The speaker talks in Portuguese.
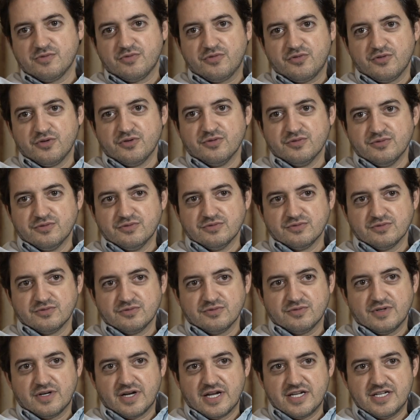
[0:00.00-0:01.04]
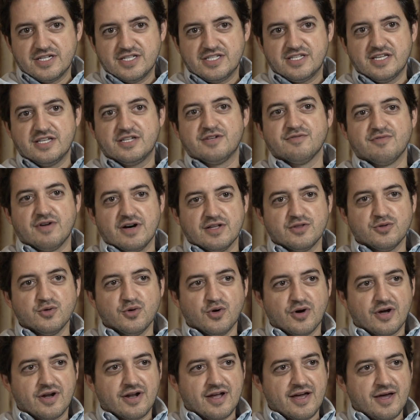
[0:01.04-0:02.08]
eu fui um grande
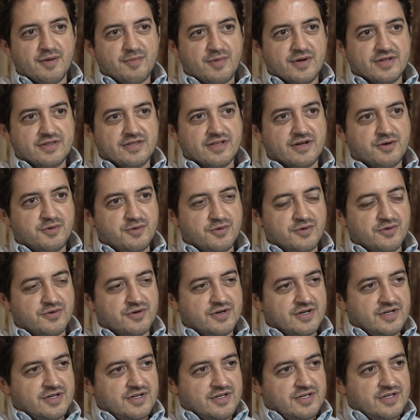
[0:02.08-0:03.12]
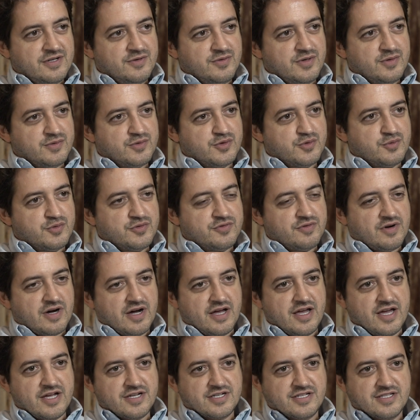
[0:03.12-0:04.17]
incentivador na época, até com o Edu
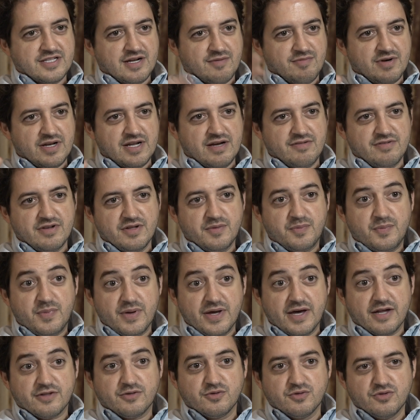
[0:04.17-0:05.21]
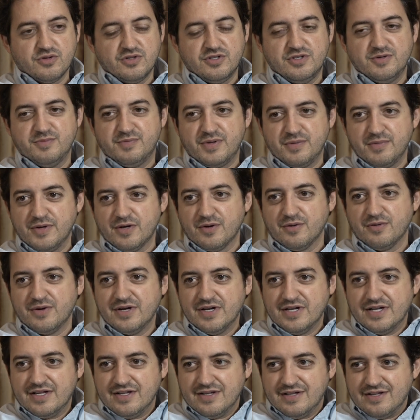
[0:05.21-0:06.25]
Farrege, que trabalhava ali perto, de primeiro
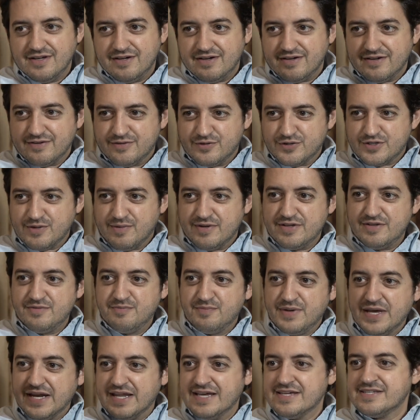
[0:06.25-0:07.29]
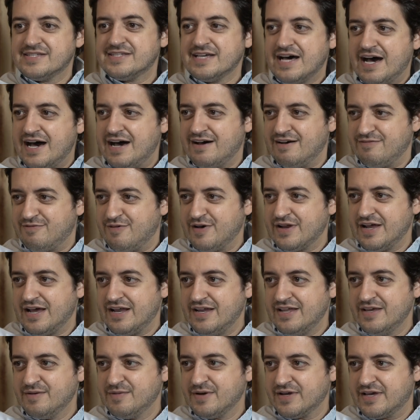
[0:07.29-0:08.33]
que eu chamava de embelezar a Faria
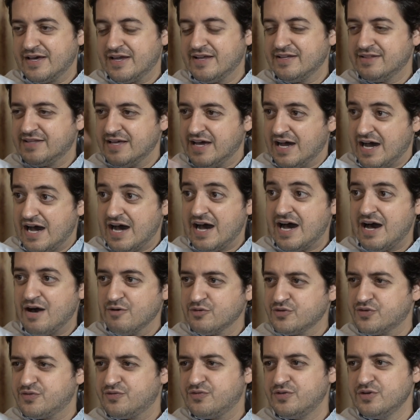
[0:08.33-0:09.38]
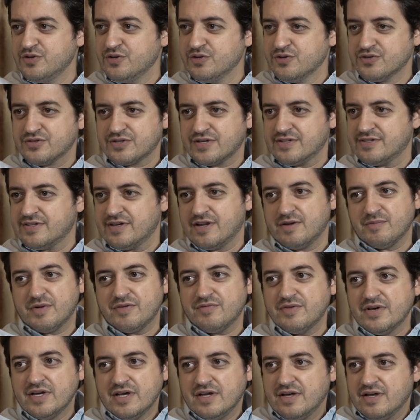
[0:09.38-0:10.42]
Lima, que era enterrar os fios, quer dizer, era
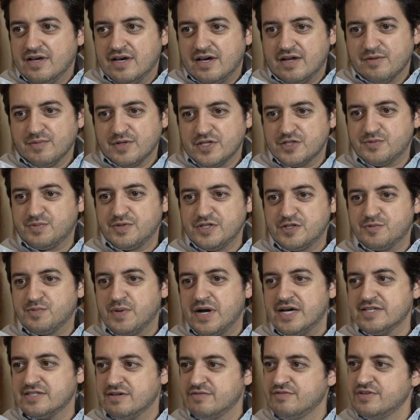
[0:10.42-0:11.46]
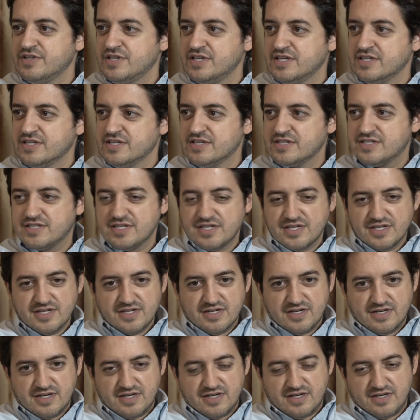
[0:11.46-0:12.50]
uma, era uma das principais avenidas
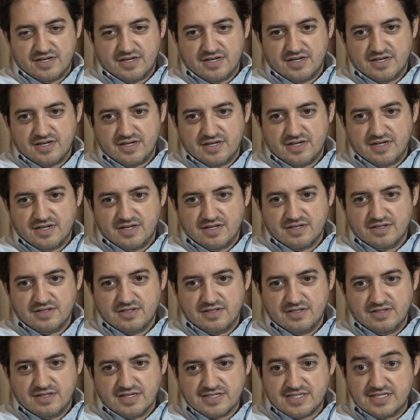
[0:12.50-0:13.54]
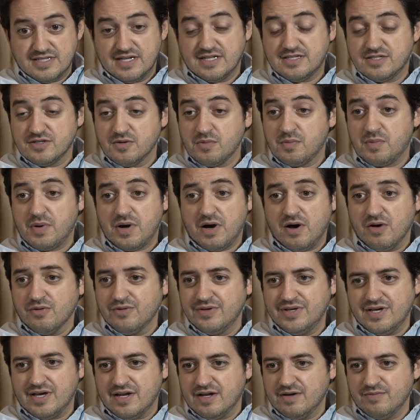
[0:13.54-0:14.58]
é, da cidade de São
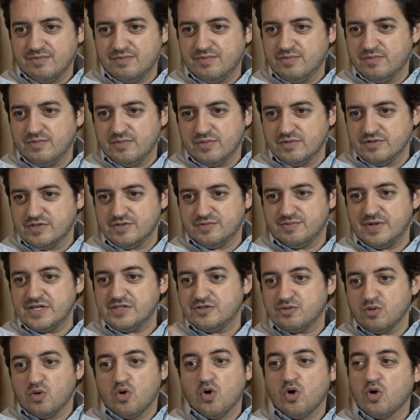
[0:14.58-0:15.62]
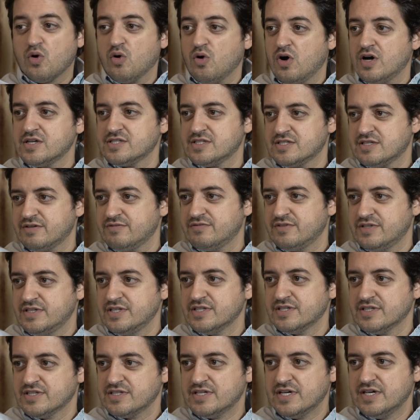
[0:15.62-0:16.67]
Paulo e era uma das mais horrorosas
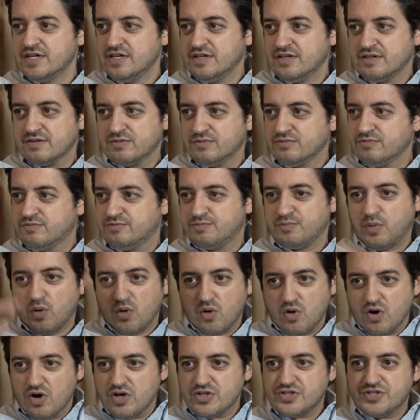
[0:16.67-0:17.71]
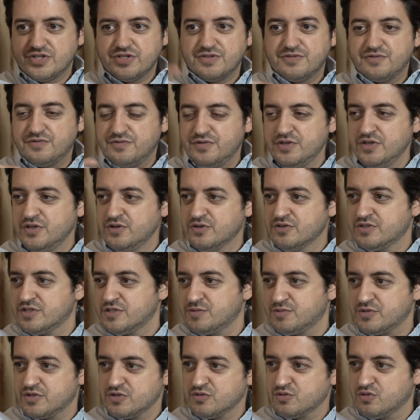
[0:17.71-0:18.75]
avenidas em postes, fios,
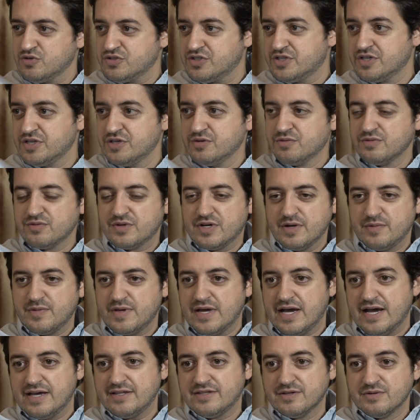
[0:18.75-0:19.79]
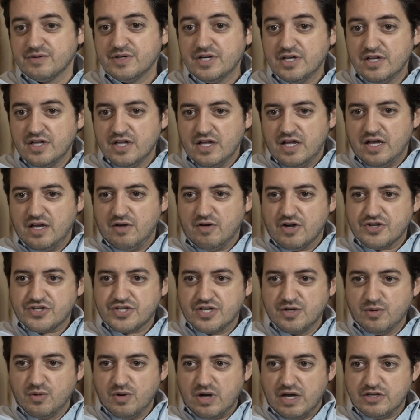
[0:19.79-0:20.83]
as pessoas não conseguiam caminhar. Então, eu
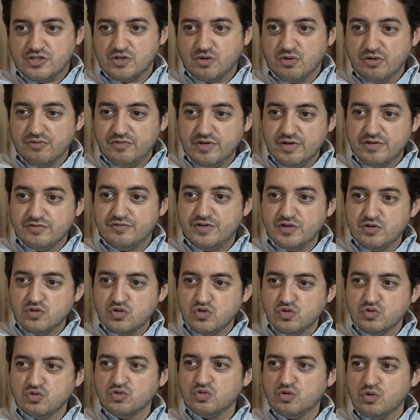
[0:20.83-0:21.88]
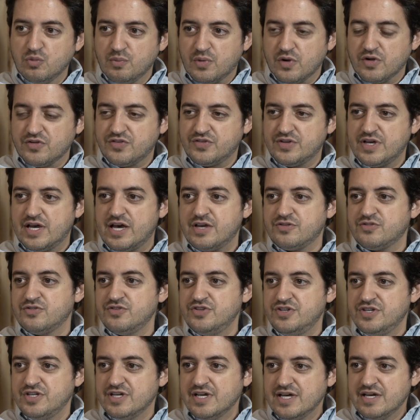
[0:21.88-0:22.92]
acho que a ciclovia veio junto com um processo
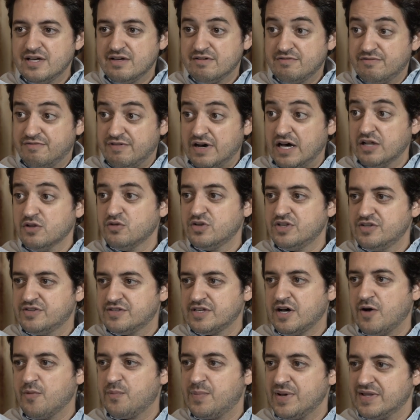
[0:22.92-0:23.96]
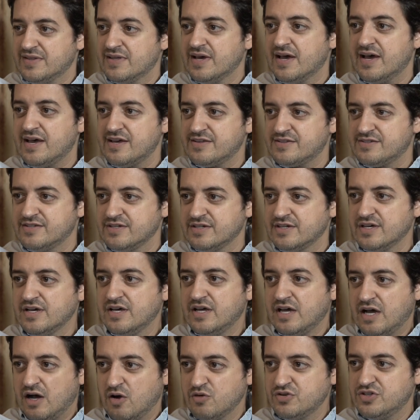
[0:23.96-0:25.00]
de valorizar o pedestre,
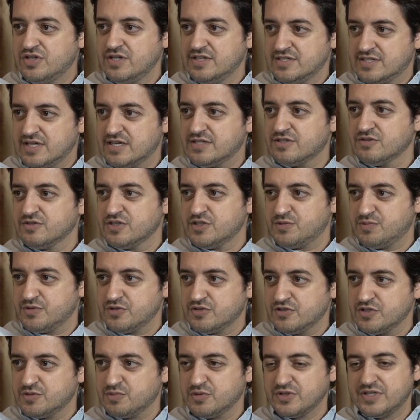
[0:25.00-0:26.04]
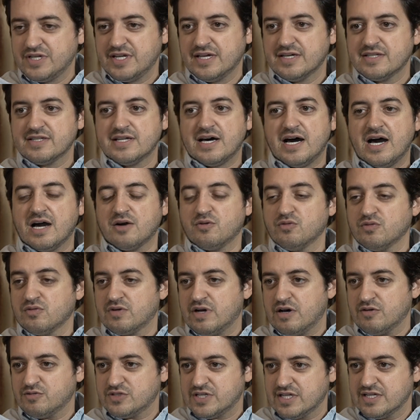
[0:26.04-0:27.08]
a utilização das pessoas poderem andar com
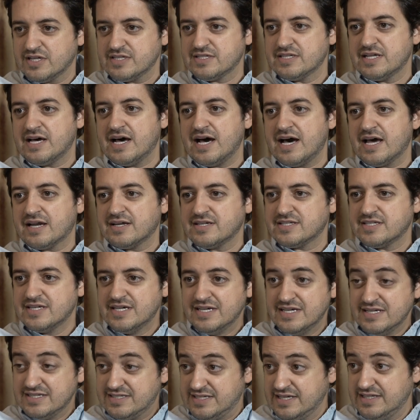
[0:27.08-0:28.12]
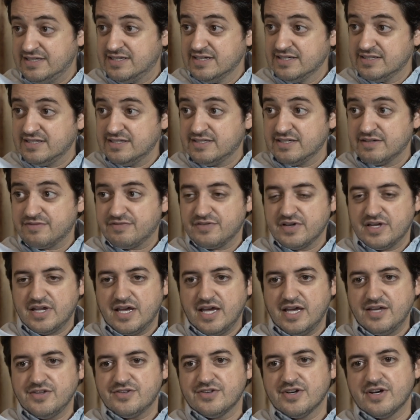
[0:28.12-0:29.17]
calçadas largas, sem tanta
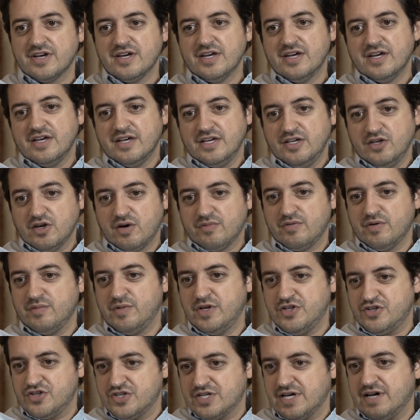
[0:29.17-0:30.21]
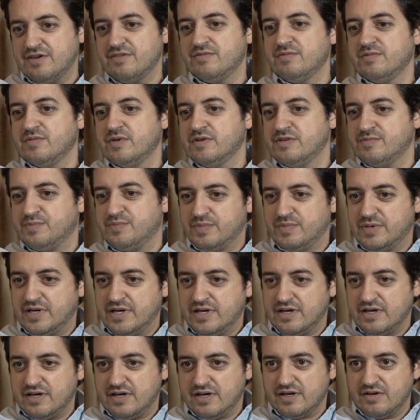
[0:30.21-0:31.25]
interferência. E, obviamente, já
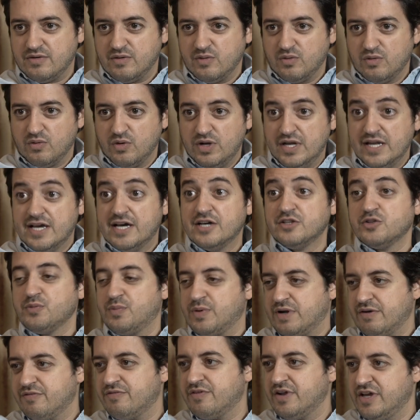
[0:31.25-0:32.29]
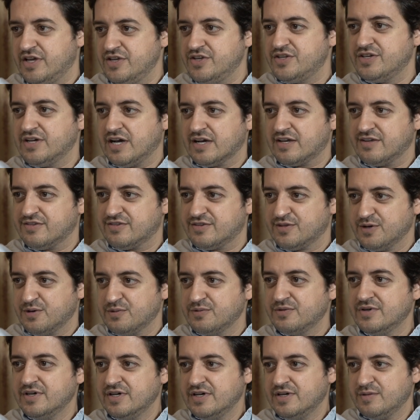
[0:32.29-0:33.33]
é, olhando para frente a
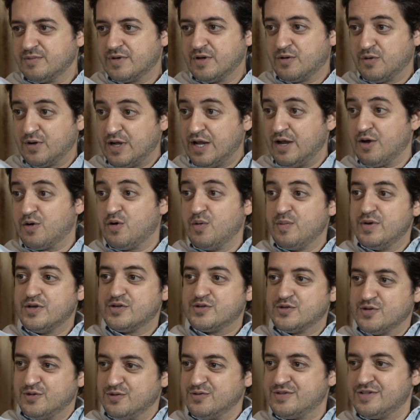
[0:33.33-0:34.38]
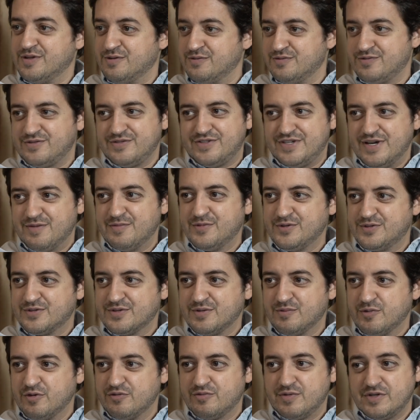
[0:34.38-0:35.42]
questão que quando ela começou, não, você não tinha muitos
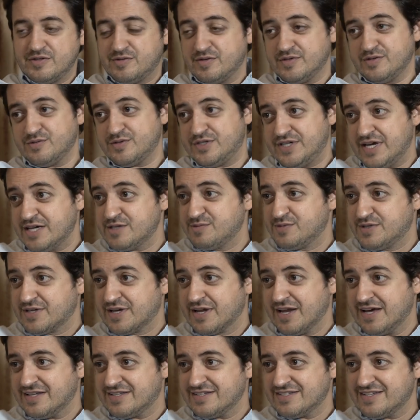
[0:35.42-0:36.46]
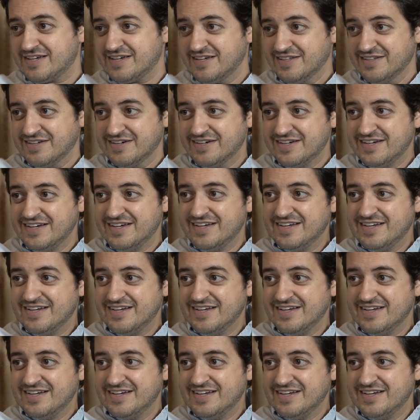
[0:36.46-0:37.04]
movimentos, não. você não tinha as bicicletas ainda.